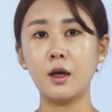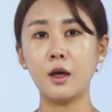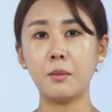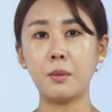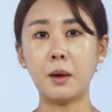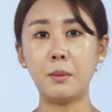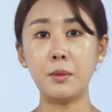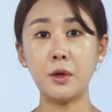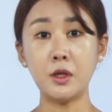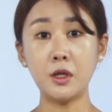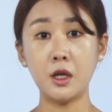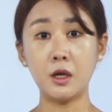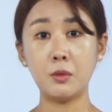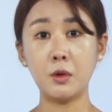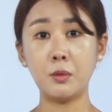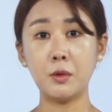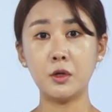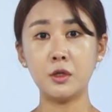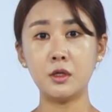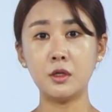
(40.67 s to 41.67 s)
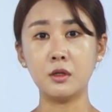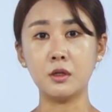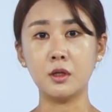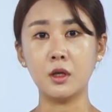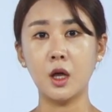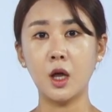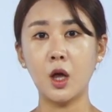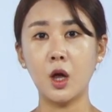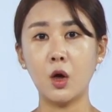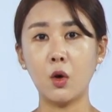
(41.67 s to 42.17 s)
반면 대법원은
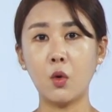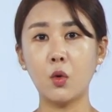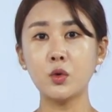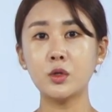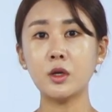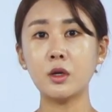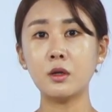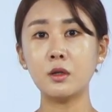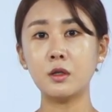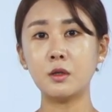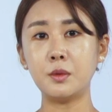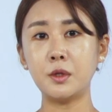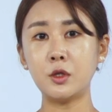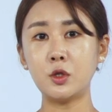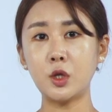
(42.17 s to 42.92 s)
고정급이